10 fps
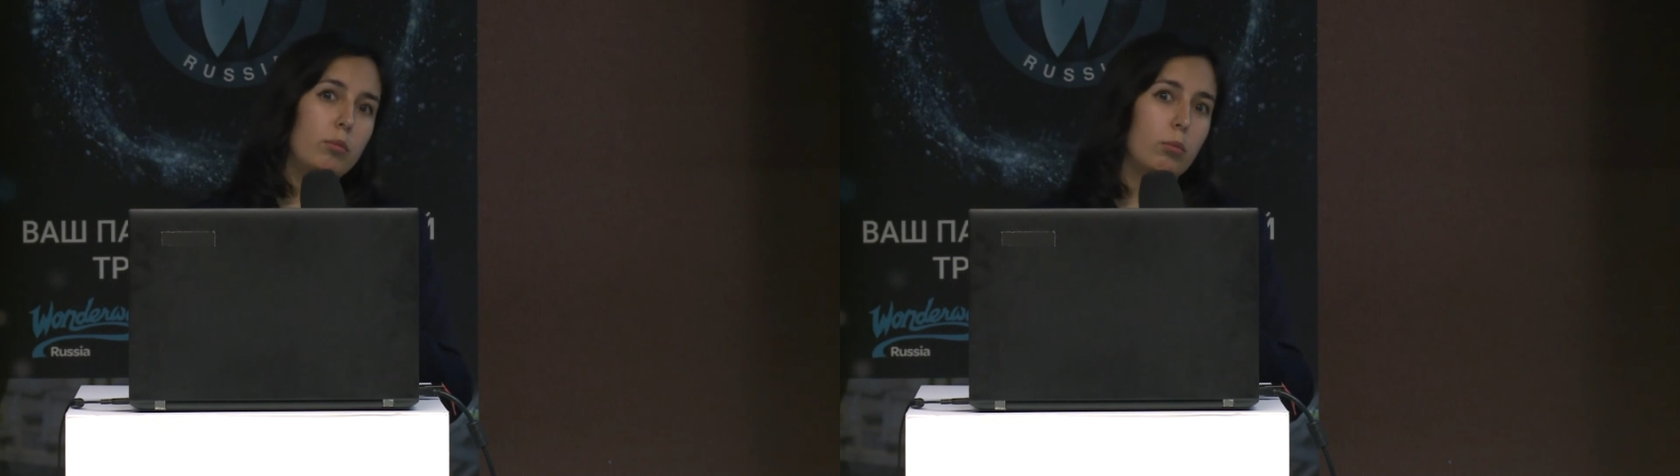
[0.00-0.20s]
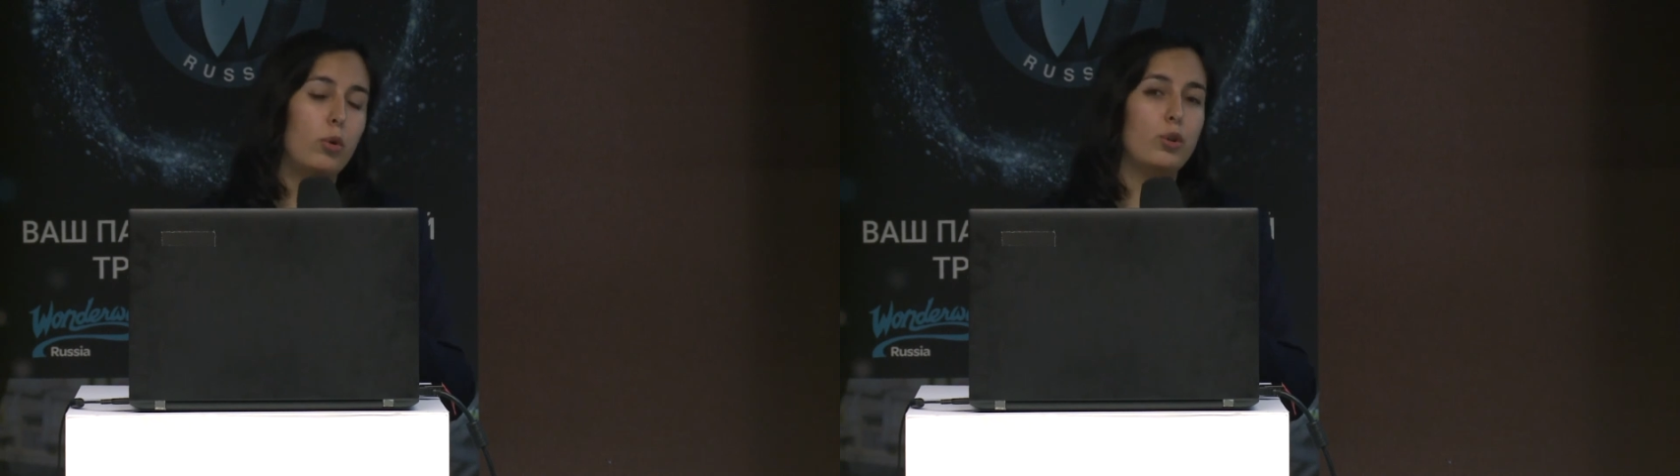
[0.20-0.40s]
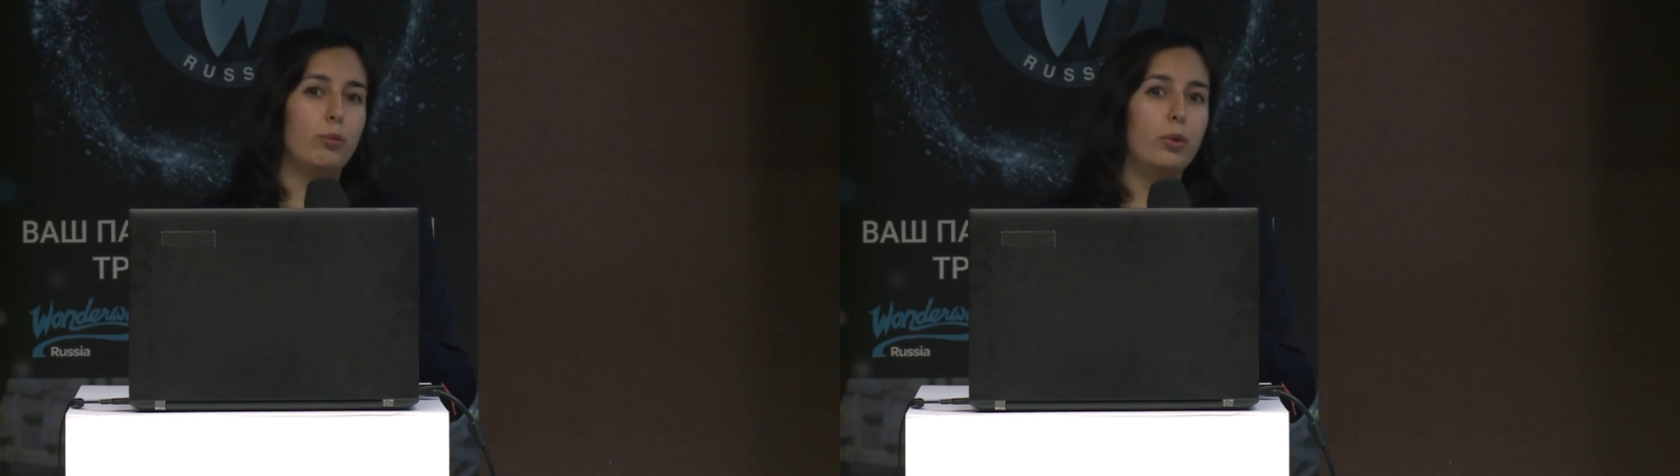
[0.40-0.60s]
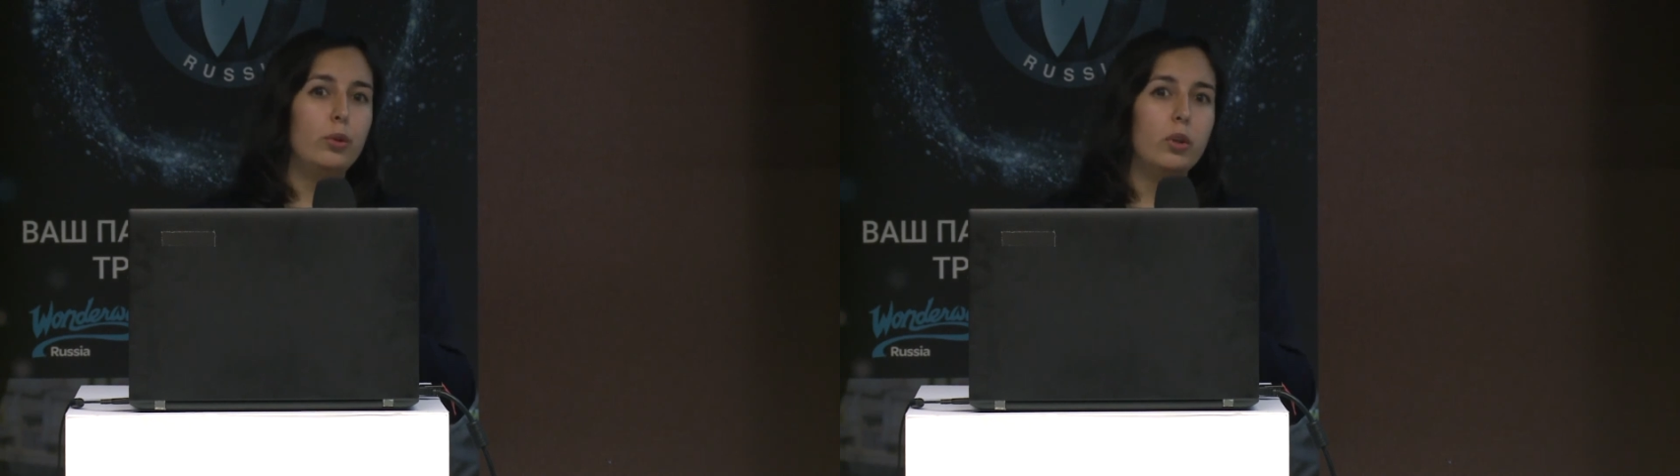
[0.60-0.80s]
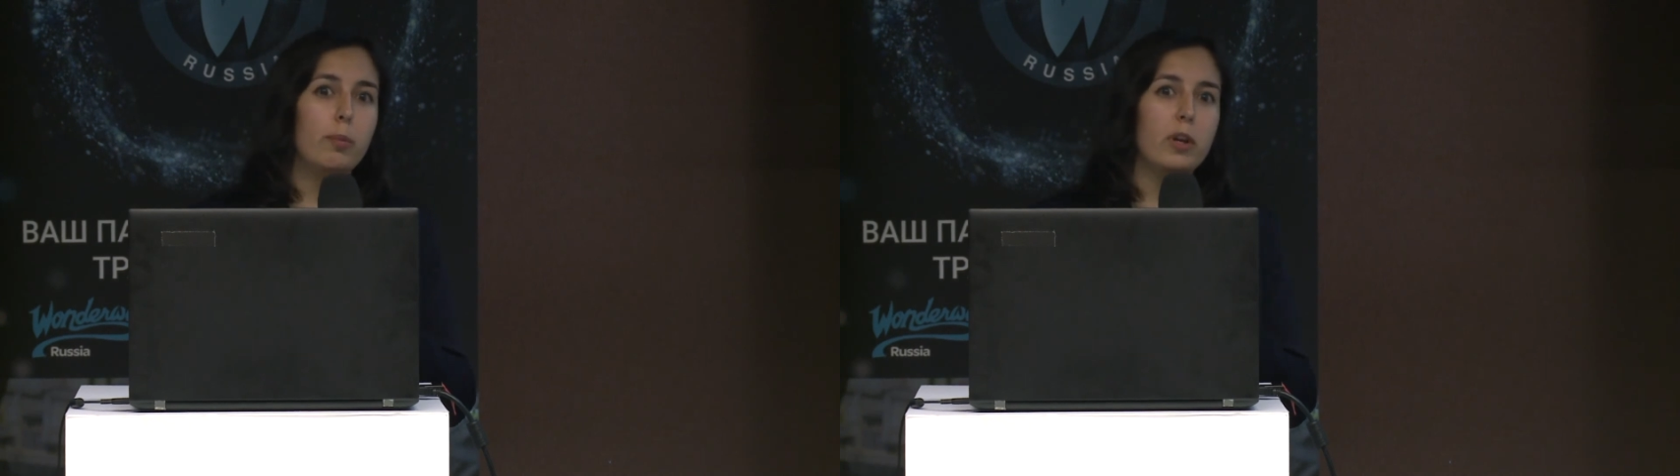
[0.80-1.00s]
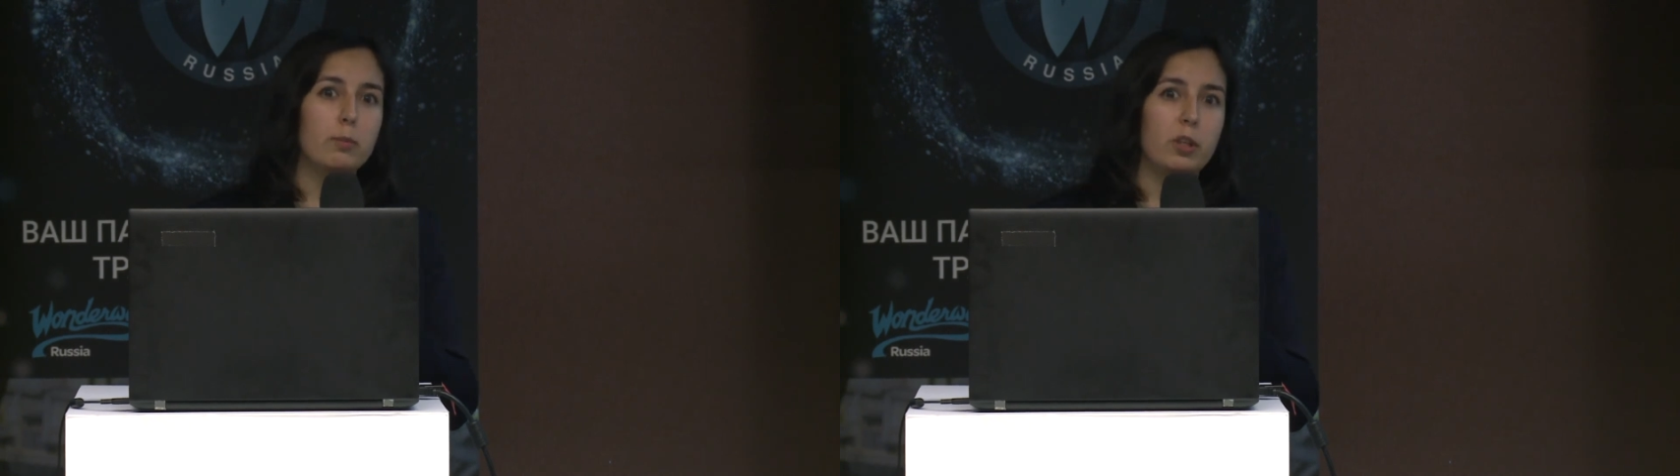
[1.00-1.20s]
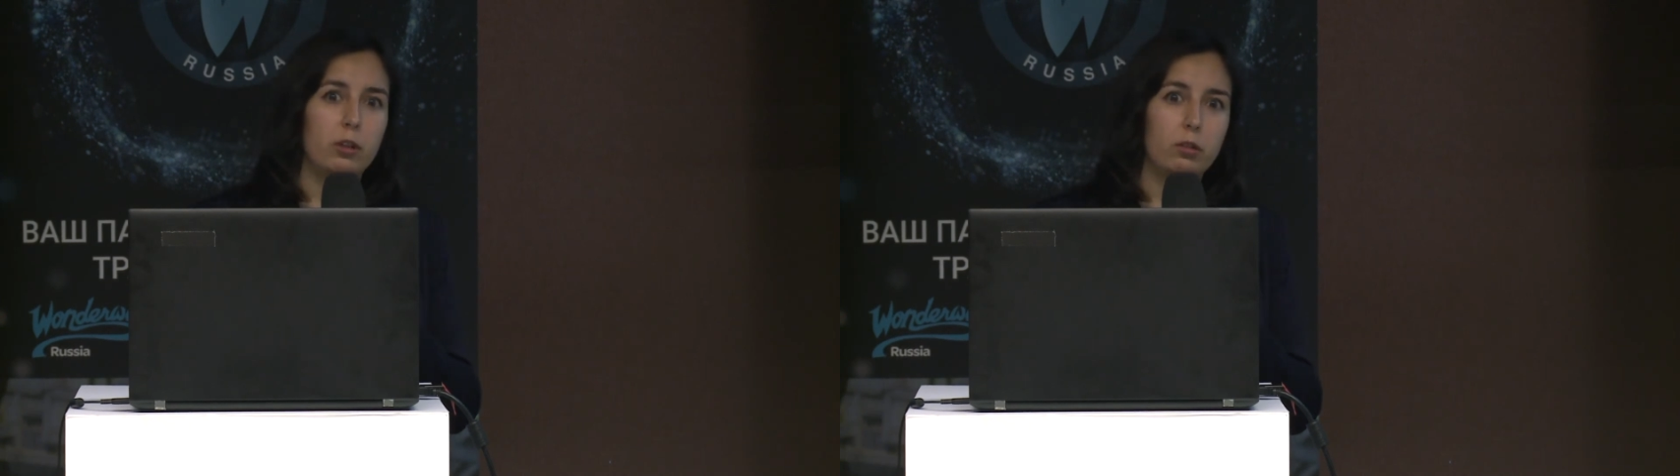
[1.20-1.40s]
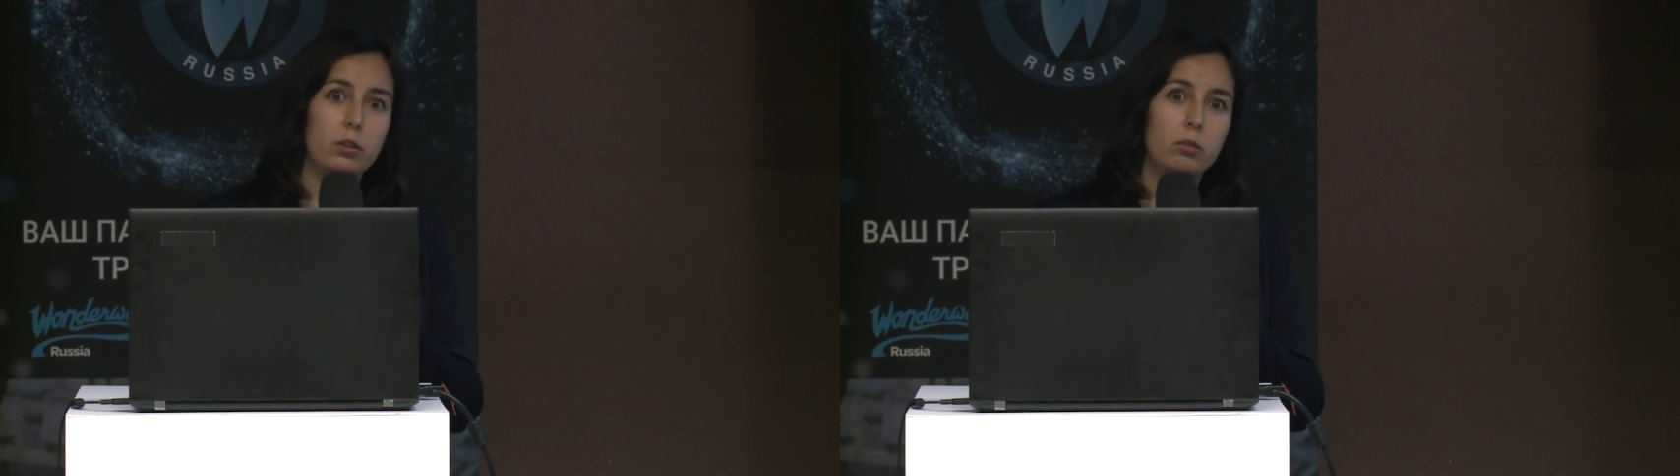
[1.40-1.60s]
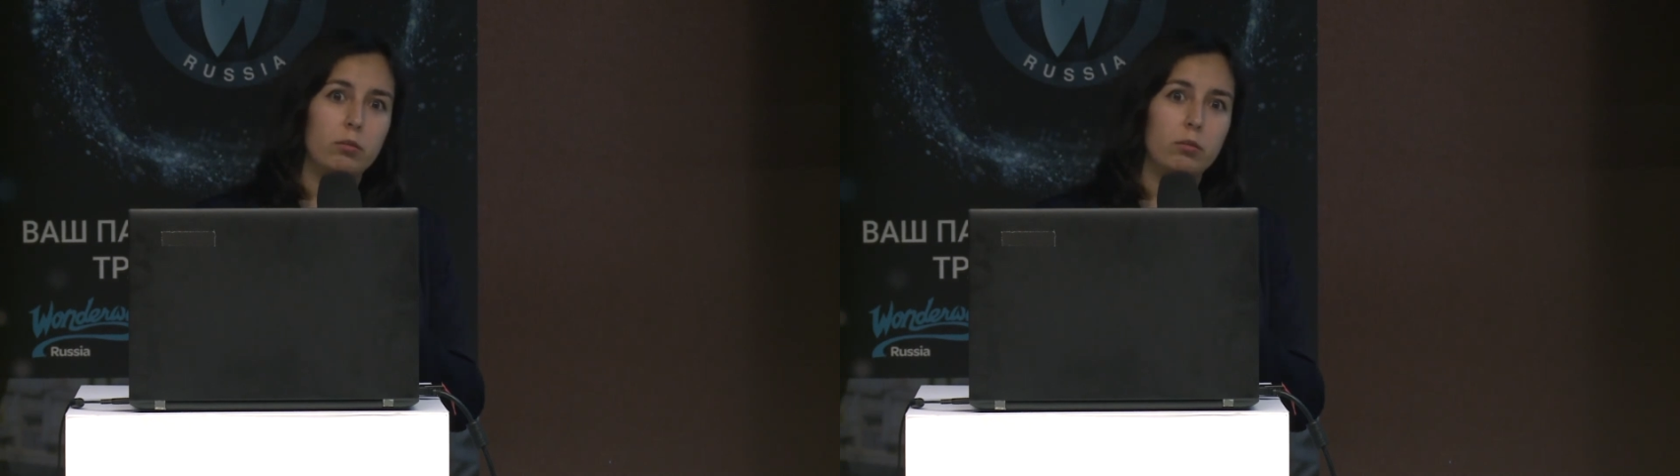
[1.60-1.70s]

можно будет их просматривать.